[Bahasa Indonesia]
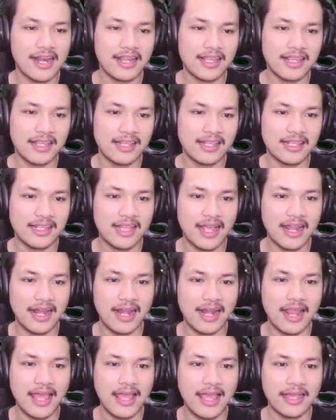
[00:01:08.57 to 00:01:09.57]
kita
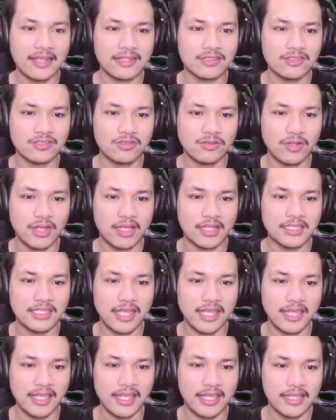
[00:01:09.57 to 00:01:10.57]
langsung
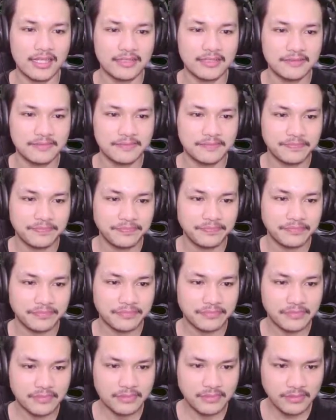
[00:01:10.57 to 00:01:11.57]
aja ya
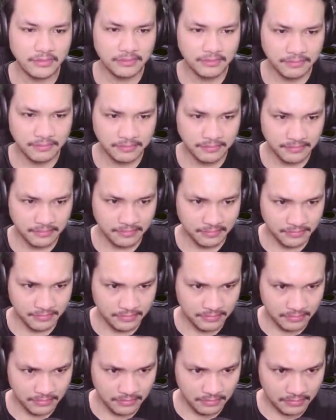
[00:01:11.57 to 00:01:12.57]

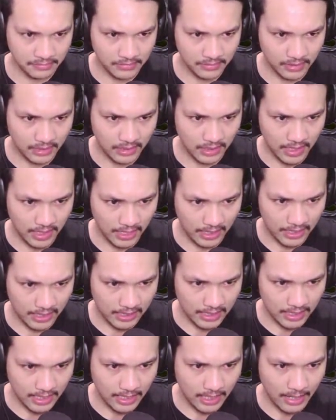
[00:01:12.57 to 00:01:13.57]
Hmm, nah
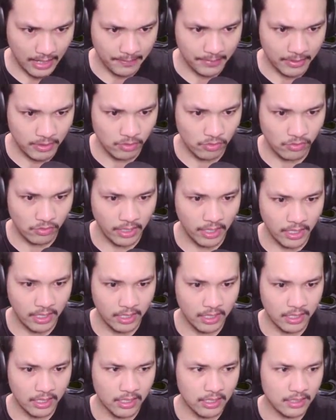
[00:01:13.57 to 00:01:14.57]
kita nih ambil dulu ya.
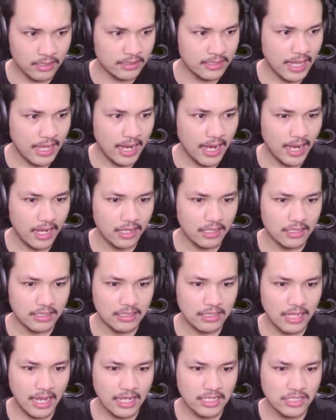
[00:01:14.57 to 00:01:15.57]
Tak
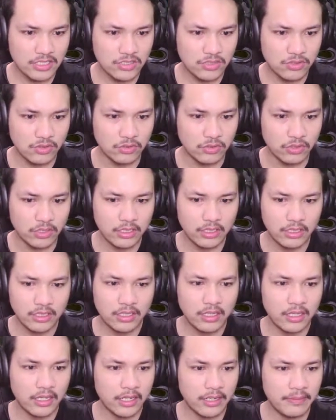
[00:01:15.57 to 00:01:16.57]
taco ya.
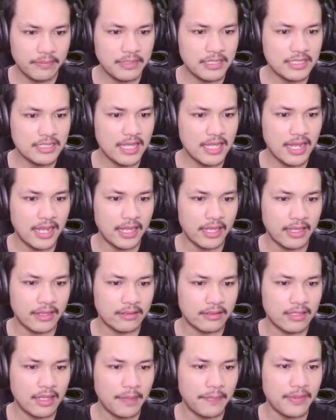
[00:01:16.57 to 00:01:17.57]
Ini bisa nggak ya?
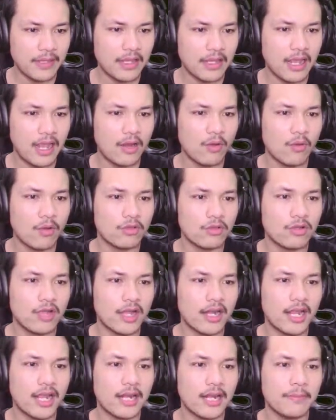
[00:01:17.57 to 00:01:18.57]
Tapi gue tuh
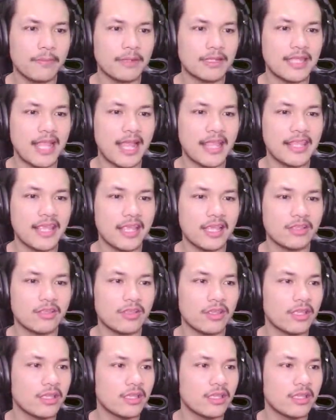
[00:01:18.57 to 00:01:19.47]
kadang-kadang bertanya gitu ya.